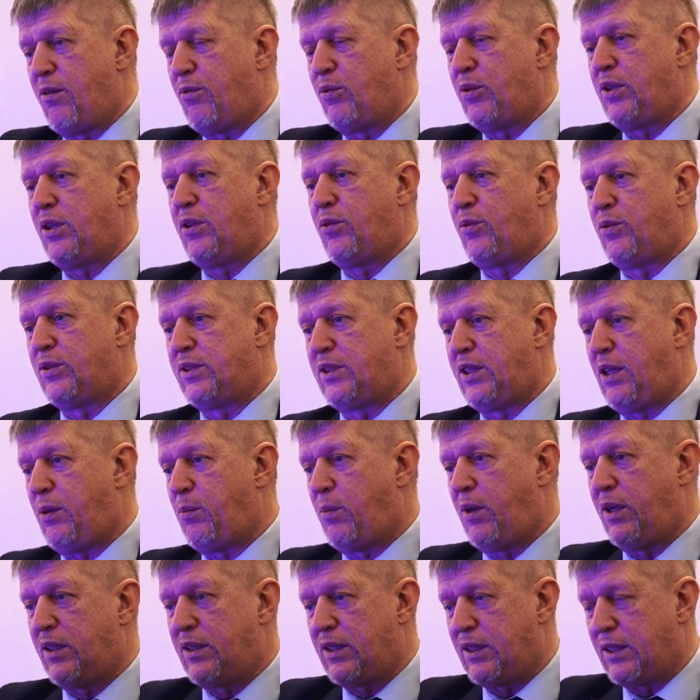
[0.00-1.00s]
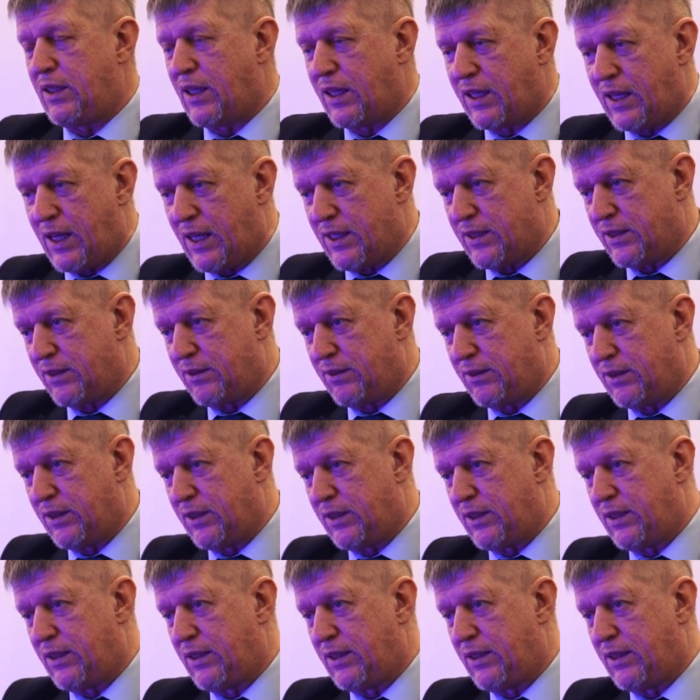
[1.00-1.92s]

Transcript: Вот эта вот схема это доказывает.